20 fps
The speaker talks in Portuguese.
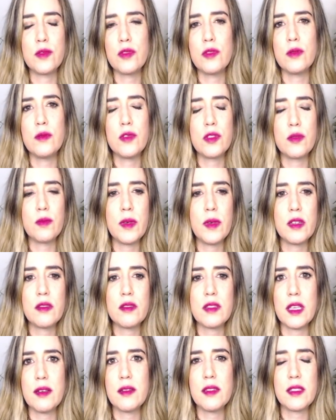tudo muito meio
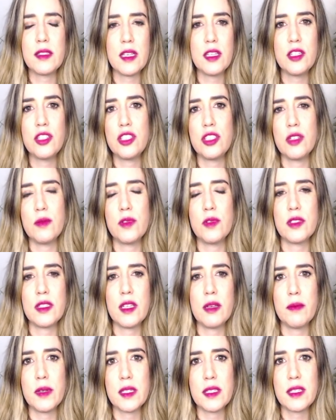sem, sem estímulo,
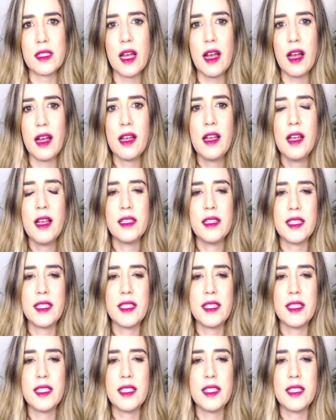sem pensar,